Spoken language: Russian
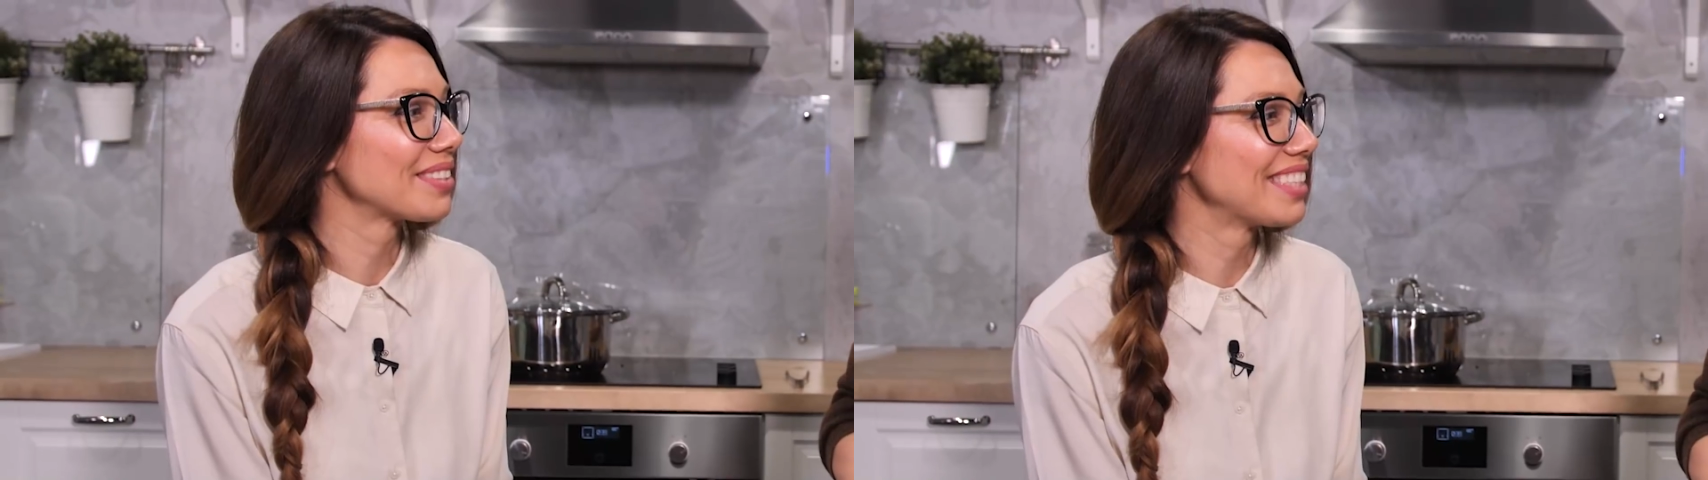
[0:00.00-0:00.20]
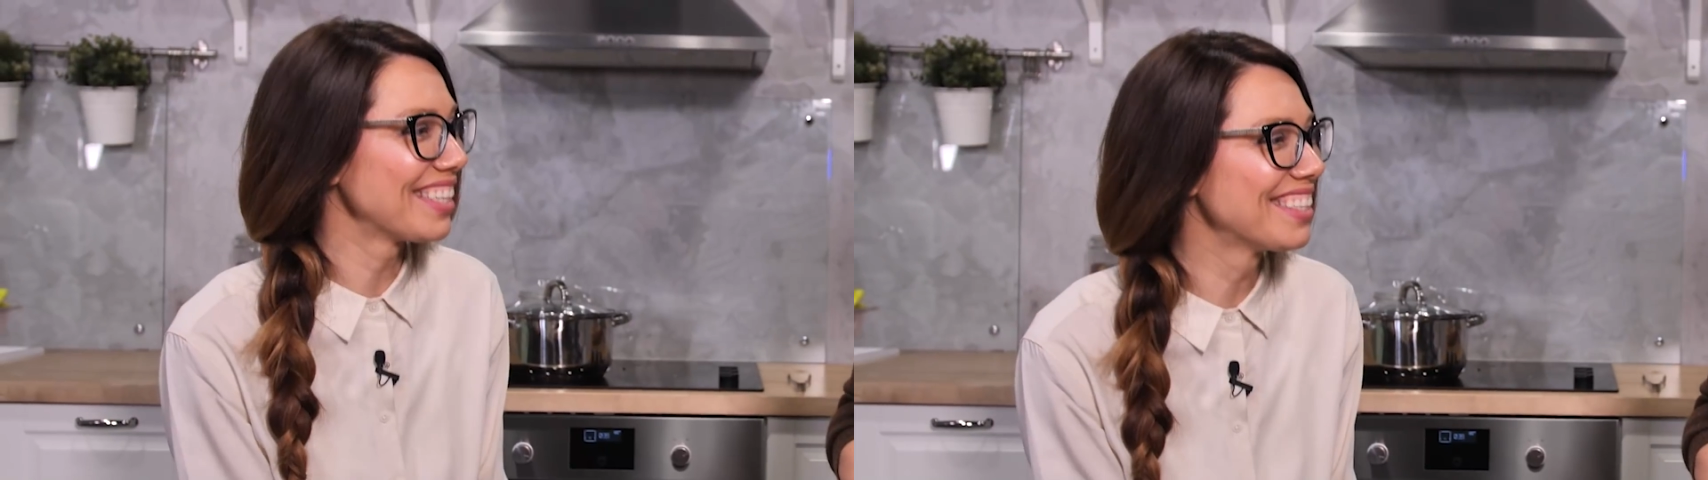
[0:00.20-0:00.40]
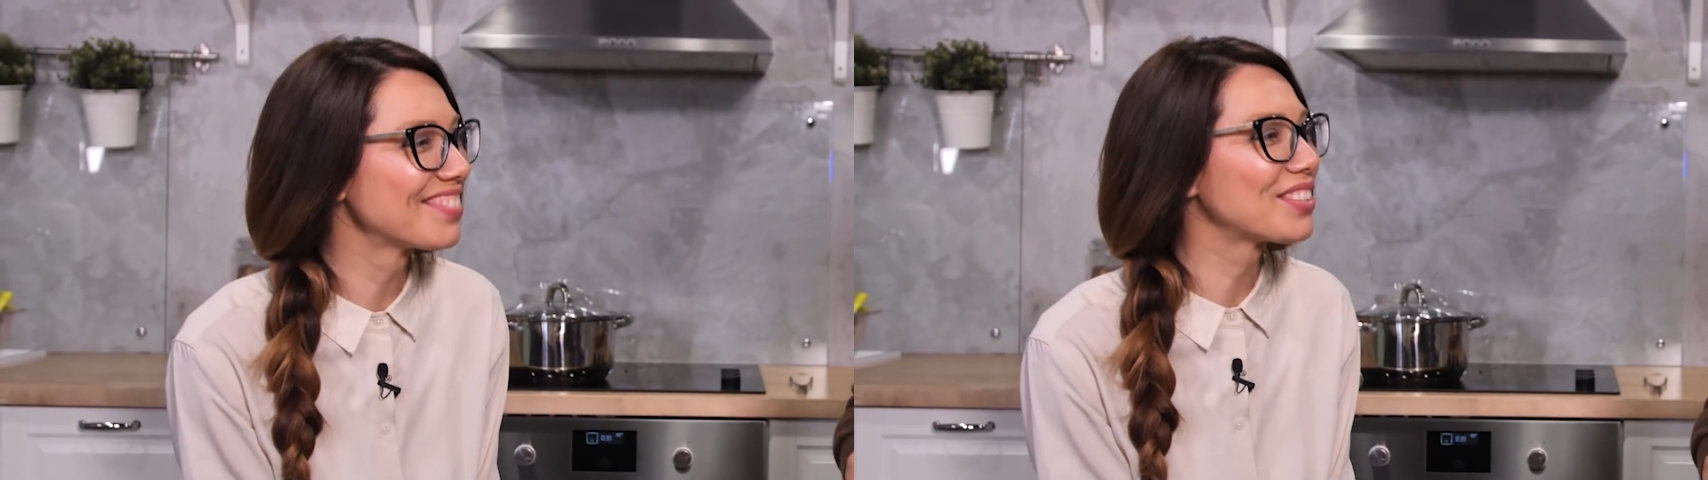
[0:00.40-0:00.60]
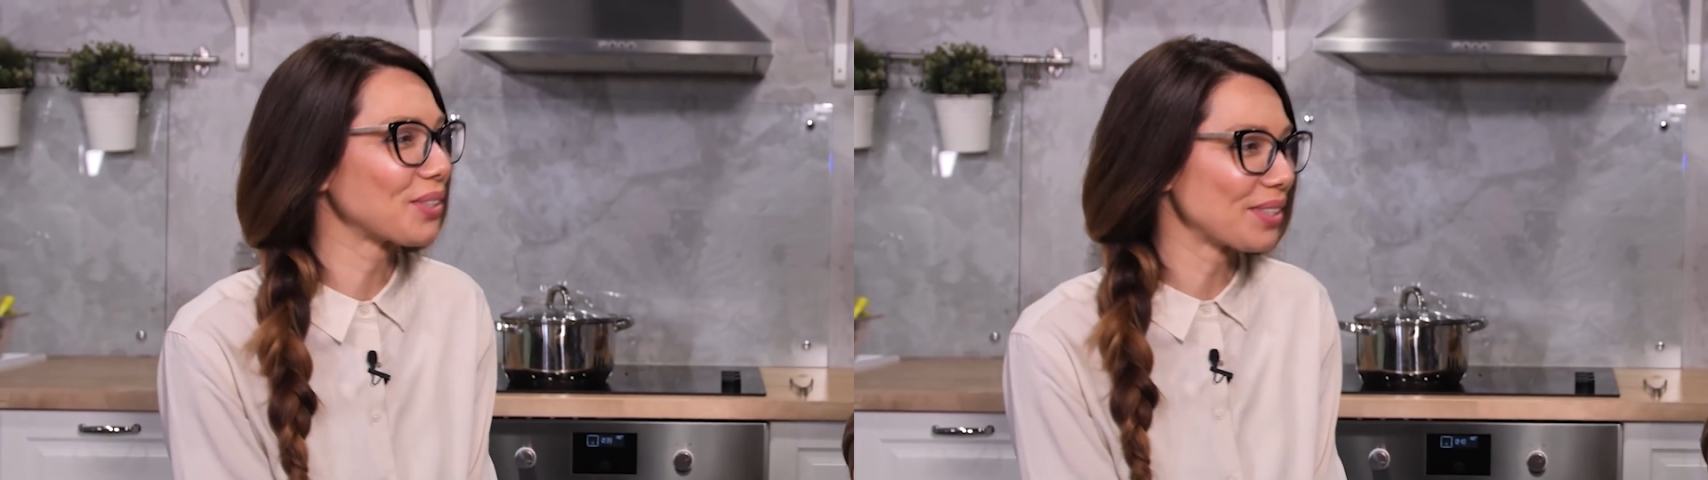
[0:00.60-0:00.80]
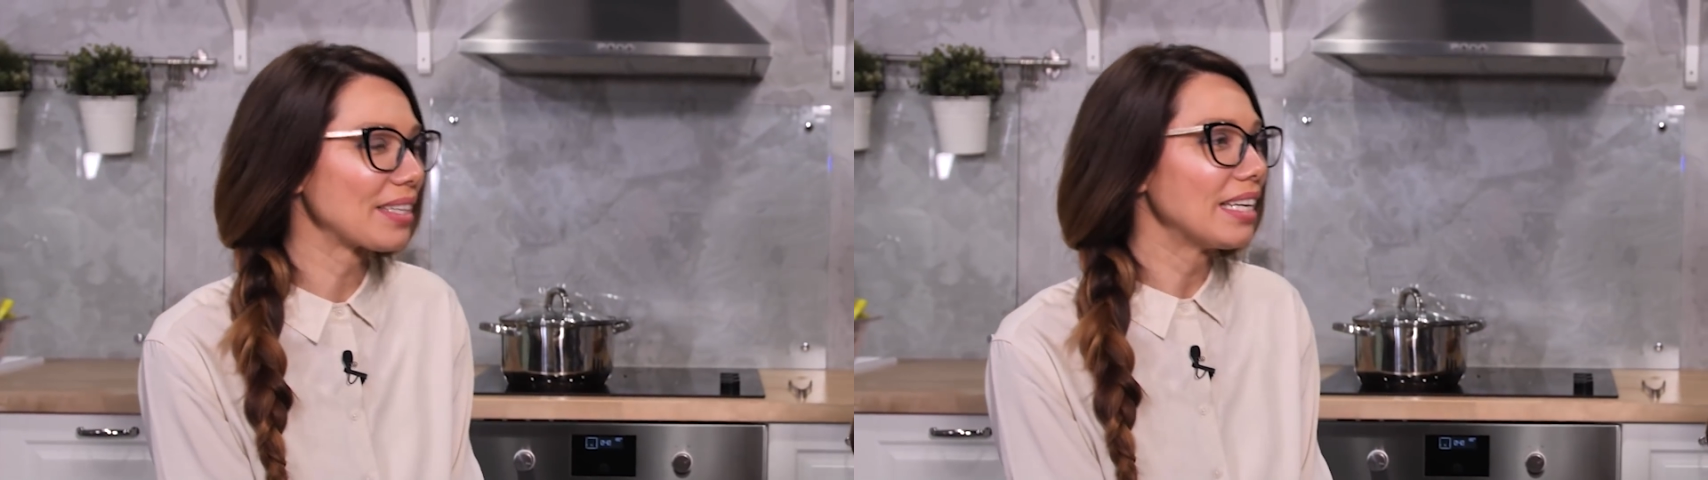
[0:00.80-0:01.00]
Да,
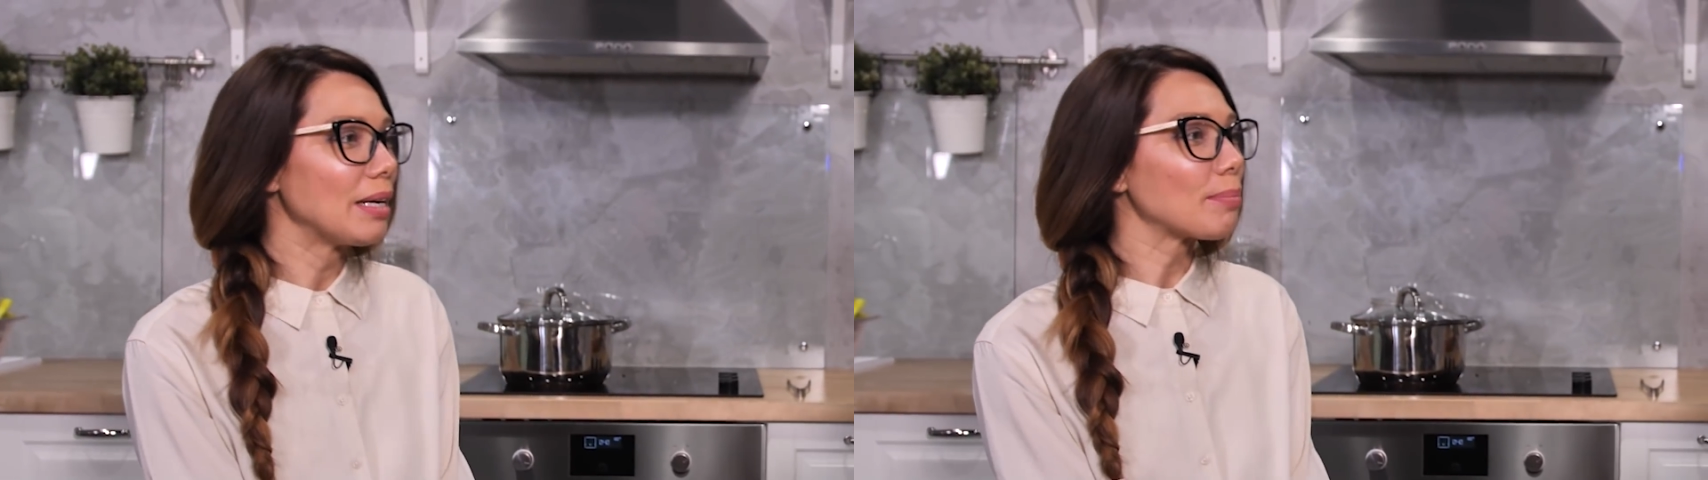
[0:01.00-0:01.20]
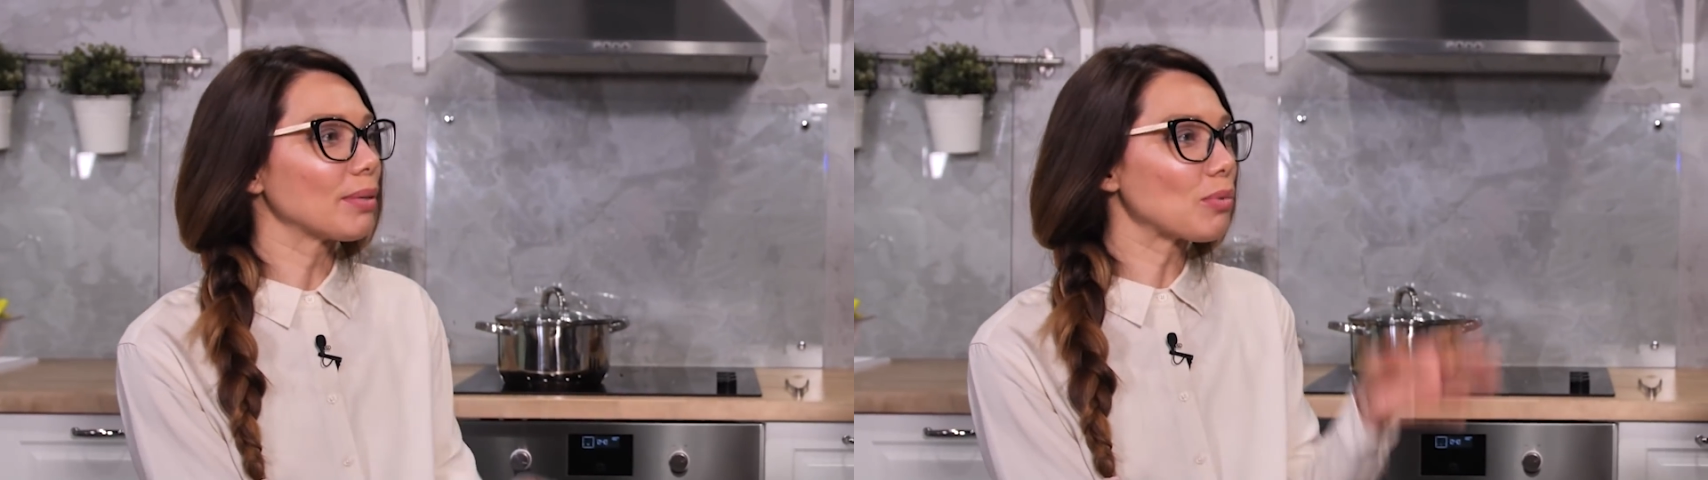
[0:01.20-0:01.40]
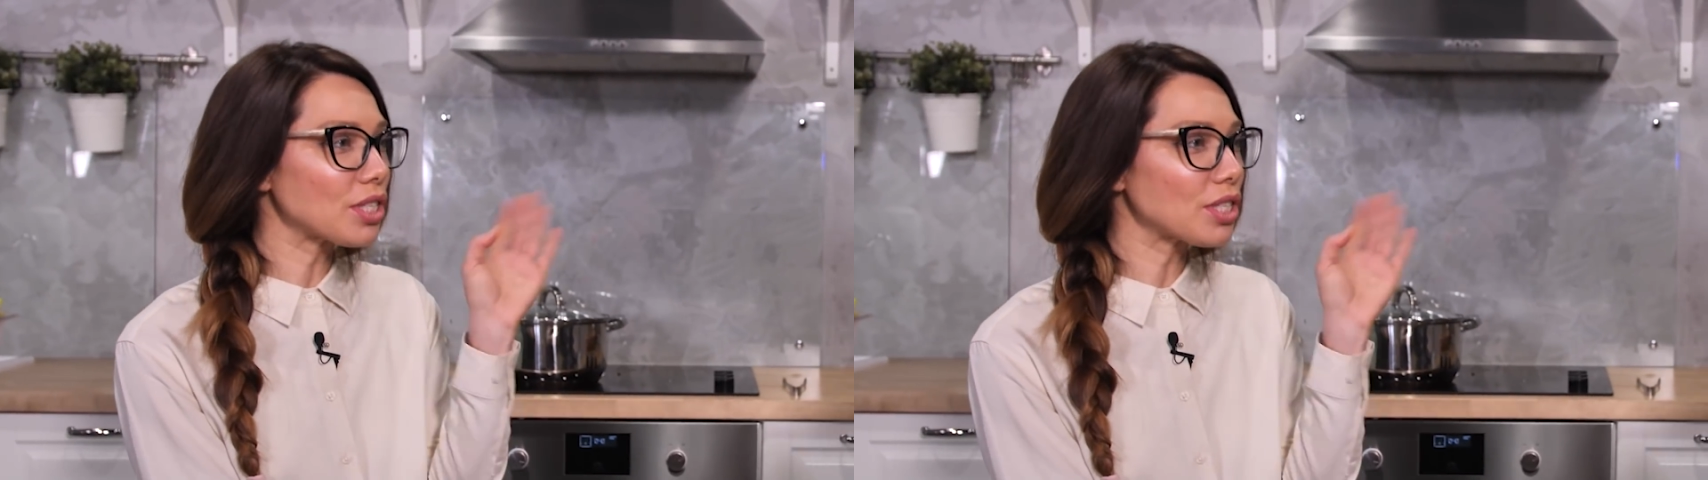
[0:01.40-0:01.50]
все. Да,